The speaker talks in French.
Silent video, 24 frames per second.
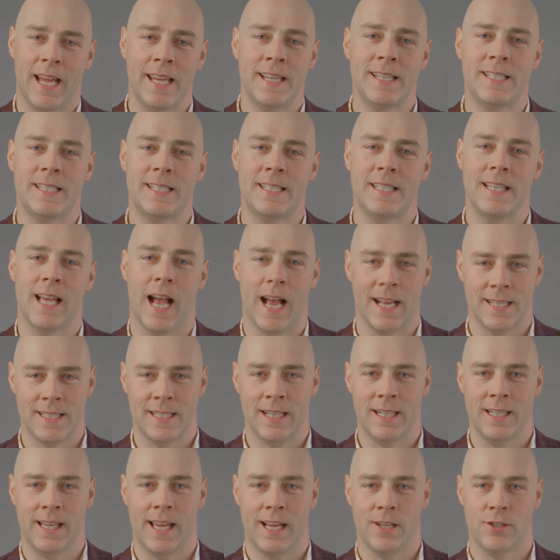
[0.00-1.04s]
ainsi à
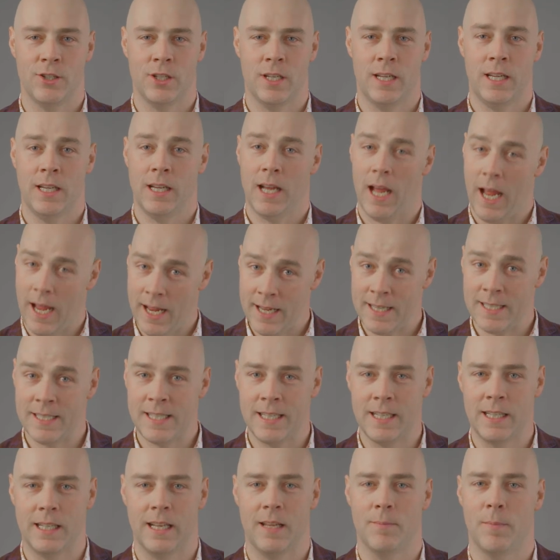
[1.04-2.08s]
s'engager,
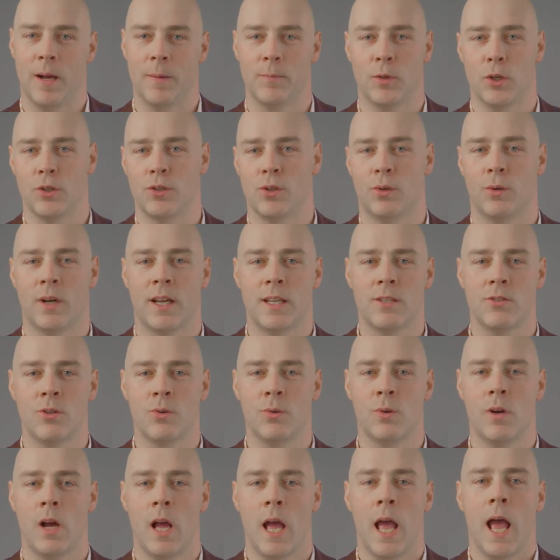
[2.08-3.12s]
ainsi que les membres de son
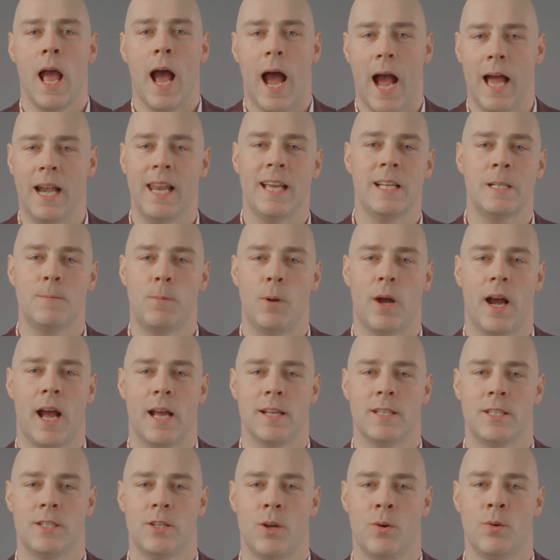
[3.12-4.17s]
réseau, à
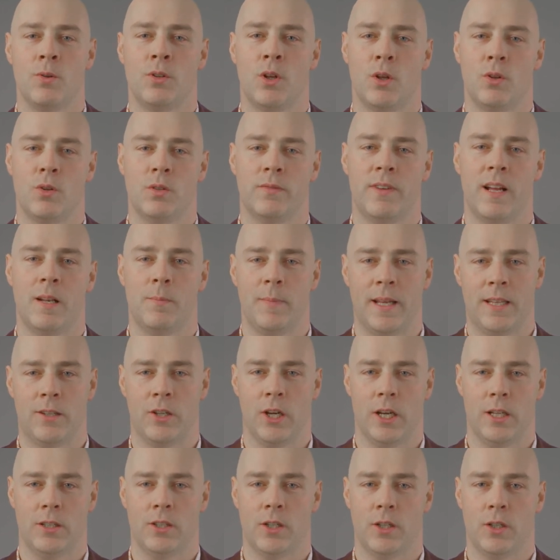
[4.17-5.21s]
l'exploration de nouvelles
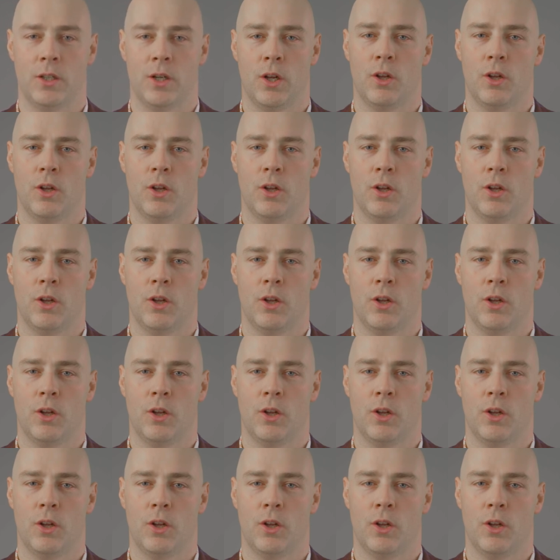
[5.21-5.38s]
méthodes,